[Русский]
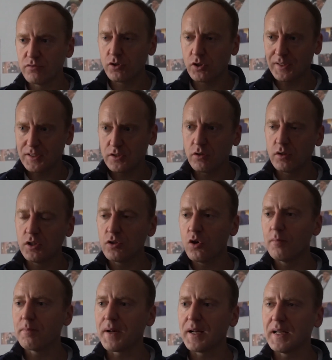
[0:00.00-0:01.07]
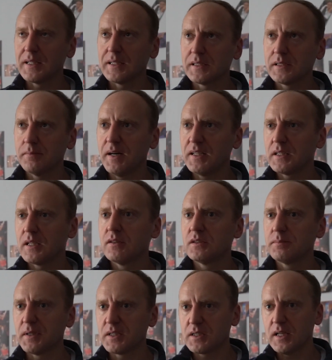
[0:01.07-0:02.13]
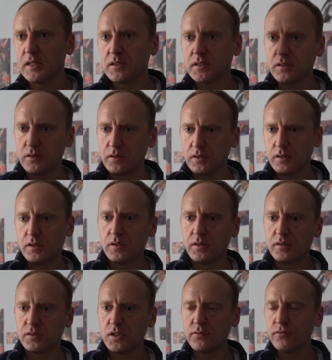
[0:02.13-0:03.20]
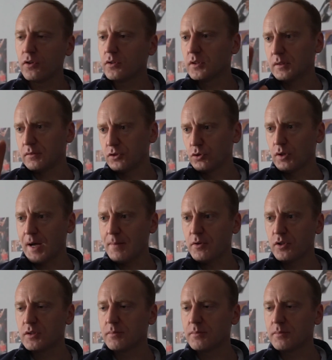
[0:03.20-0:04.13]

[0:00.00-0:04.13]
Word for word: глазок легко просматривать, поставить э, телефон, там, видеокамеру и